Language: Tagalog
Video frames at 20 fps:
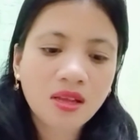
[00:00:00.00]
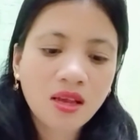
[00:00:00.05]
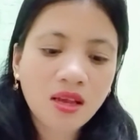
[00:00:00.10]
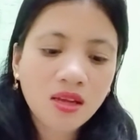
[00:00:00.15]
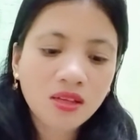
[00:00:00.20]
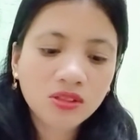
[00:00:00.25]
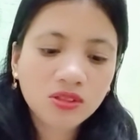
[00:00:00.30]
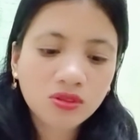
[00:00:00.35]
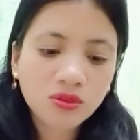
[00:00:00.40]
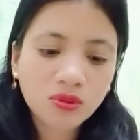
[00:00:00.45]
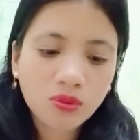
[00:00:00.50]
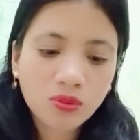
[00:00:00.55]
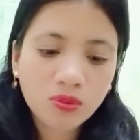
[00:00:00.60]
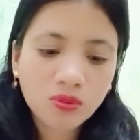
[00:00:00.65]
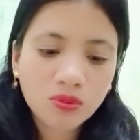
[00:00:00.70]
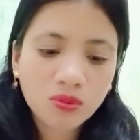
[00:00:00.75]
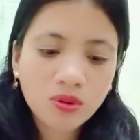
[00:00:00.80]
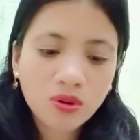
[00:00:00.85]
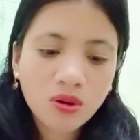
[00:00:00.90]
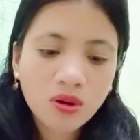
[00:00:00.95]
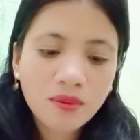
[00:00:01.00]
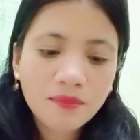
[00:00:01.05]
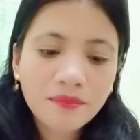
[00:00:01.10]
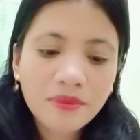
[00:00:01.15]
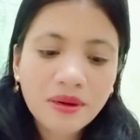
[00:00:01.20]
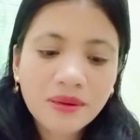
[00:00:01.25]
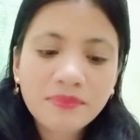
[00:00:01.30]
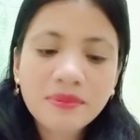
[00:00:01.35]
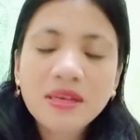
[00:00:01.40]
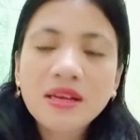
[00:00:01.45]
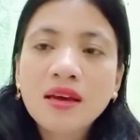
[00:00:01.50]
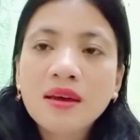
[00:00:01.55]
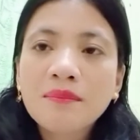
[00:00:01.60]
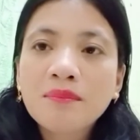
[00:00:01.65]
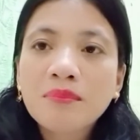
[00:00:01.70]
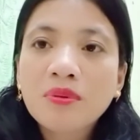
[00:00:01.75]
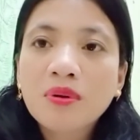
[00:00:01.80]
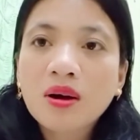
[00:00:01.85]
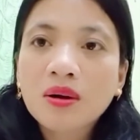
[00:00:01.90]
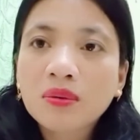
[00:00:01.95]
So, magbigay
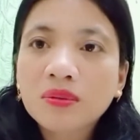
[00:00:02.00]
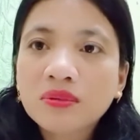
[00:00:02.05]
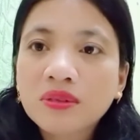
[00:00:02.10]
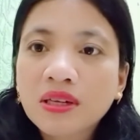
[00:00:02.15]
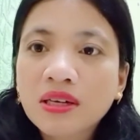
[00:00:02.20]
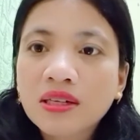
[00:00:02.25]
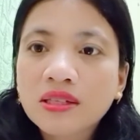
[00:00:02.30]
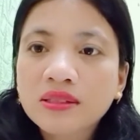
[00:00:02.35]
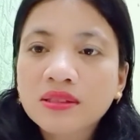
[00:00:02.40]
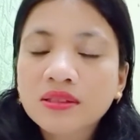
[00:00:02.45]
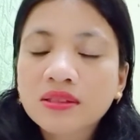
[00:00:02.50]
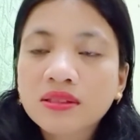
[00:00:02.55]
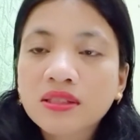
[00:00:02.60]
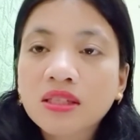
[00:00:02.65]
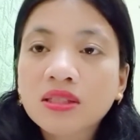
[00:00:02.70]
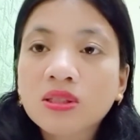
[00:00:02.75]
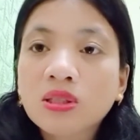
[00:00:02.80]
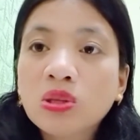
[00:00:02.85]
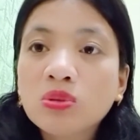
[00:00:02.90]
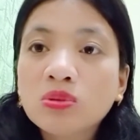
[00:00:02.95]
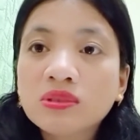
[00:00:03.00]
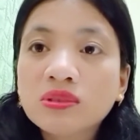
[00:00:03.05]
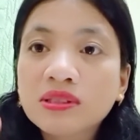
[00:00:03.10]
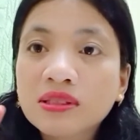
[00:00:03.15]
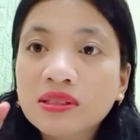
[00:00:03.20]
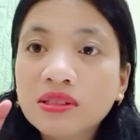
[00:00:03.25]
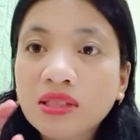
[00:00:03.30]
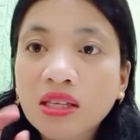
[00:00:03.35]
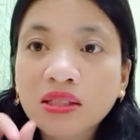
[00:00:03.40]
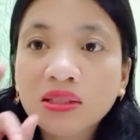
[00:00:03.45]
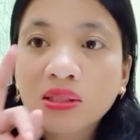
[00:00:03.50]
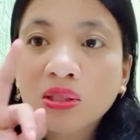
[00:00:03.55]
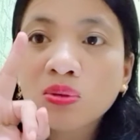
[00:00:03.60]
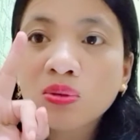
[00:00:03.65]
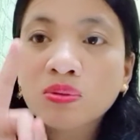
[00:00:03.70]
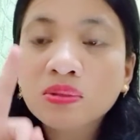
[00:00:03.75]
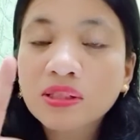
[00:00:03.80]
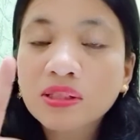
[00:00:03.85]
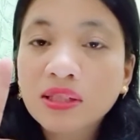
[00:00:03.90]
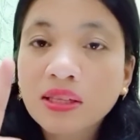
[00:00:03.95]
po ako ng tatlong,
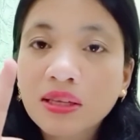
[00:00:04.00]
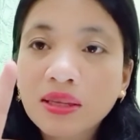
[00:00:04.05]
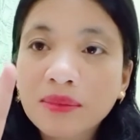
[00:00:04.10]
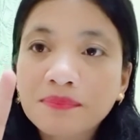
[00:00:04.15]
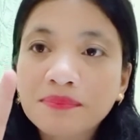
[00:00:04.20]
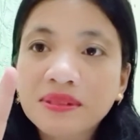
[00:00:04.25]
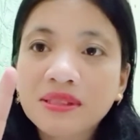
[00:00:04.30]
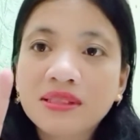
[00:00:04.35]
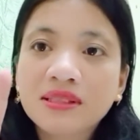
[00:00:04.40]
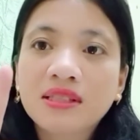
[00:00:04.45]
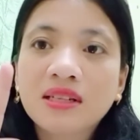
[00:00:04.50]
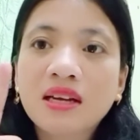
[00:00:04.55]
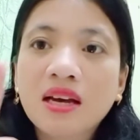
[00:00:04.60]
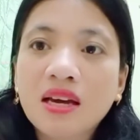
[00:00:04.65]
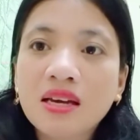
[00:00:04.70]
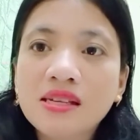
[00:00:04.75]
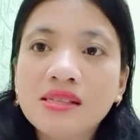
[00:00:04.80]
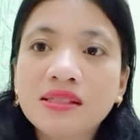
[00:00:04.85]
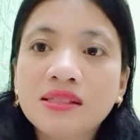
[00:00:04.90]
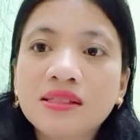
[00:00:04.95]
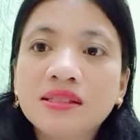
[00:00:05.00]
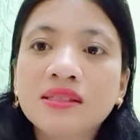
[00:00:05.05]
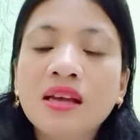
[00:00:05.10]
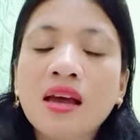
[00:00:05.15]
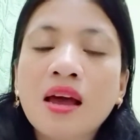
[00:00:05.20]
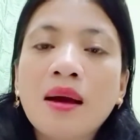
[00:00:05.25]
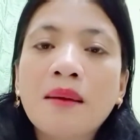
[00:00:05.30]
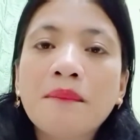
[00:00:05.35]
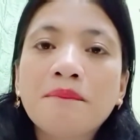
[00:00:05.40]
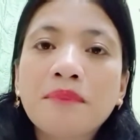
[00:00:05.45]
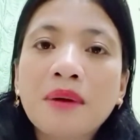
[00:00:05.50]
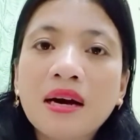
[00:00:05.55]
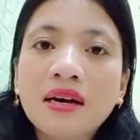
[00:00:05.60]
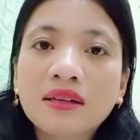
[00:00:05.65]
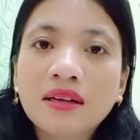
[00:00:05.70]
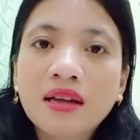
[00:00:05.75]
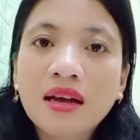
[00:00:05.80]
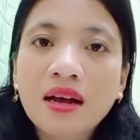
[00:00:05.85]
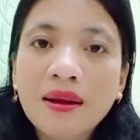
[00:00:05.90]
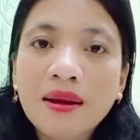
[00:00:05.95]
tatlong tips guys
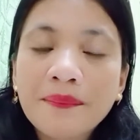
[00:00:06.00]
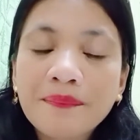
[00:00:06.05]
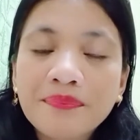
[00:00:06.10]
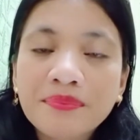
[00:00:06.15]
para